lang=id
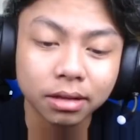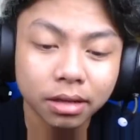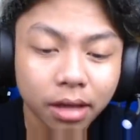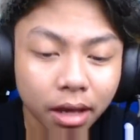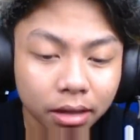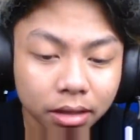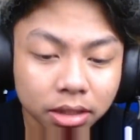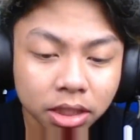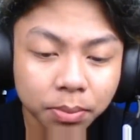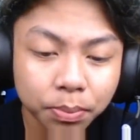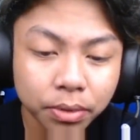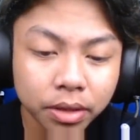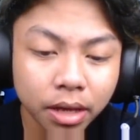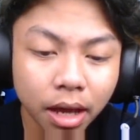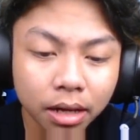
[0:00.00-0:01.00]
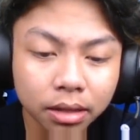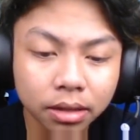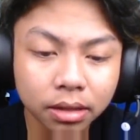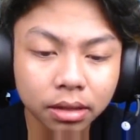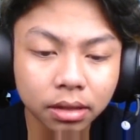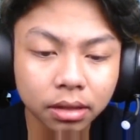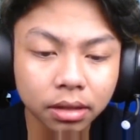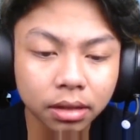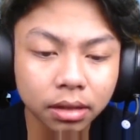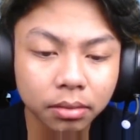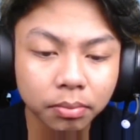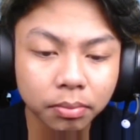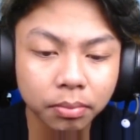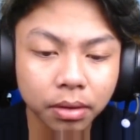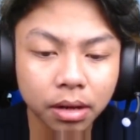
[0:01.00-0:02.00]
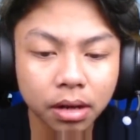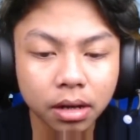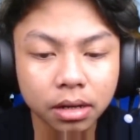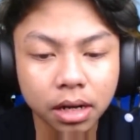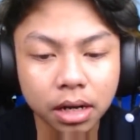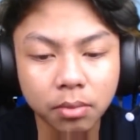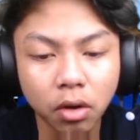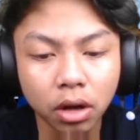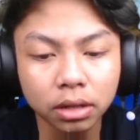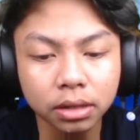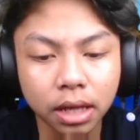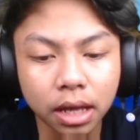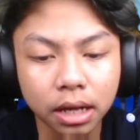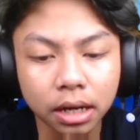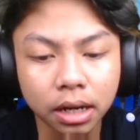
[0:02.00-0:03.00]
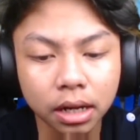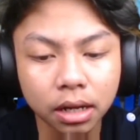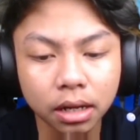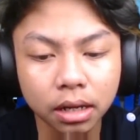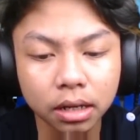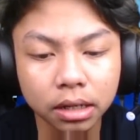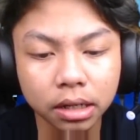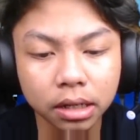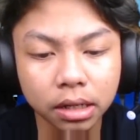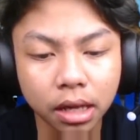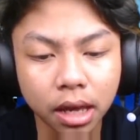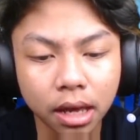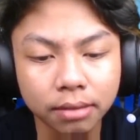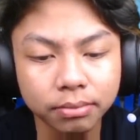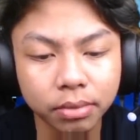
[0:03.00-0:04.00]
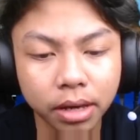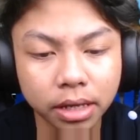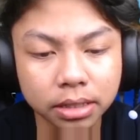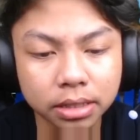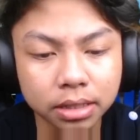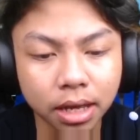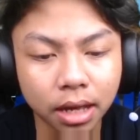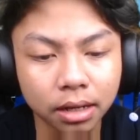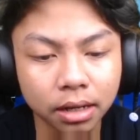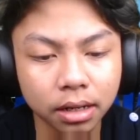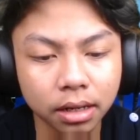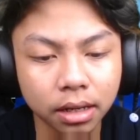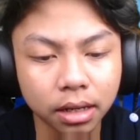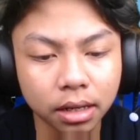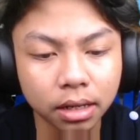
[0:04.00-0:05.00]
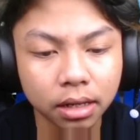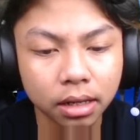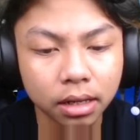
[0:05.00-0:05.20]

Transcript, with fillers: ternyata Sipiak Uh, eh, dari bawah tanah kerennya abis sekali ya